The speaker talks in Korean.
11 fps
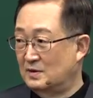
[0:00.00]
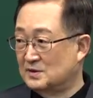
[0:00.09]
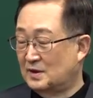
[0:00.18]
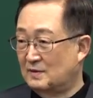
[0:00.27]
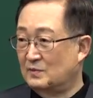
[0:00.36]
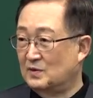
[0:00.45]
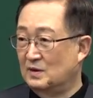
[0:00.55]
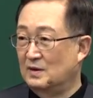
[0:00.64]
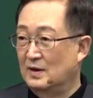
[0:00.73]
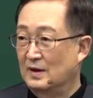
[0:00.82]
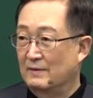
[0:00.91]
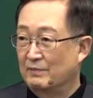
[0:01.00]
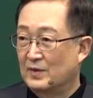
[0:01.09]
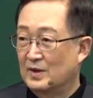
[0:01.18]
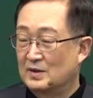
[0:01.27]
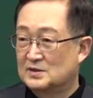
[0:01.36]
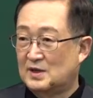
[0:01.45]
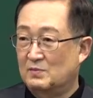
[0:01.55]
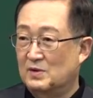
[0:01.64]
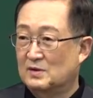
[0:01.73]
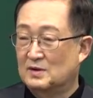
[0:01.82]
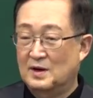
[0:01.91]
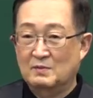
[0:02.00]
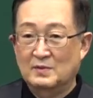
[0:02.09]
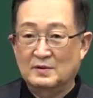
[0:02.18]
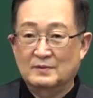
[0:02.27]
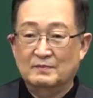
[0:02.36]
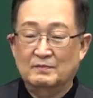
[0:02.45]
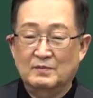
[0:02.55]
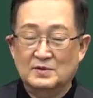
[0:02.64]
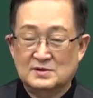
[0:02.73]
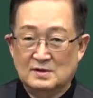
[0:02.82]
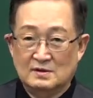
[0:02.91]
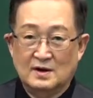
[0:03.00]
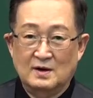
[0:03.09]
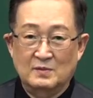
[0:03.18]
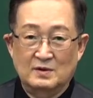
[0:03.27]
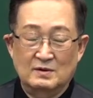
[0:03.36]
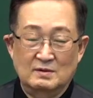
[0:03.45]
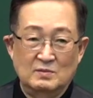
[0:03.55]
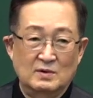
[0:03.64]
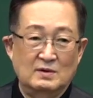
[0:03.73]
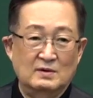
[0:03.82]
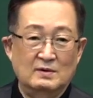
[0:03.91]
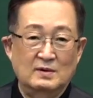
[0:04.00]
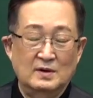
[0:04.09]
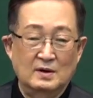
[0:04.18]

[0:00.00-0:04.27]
사람들이 3일 더 하면은 며칠 더 하면은 뭐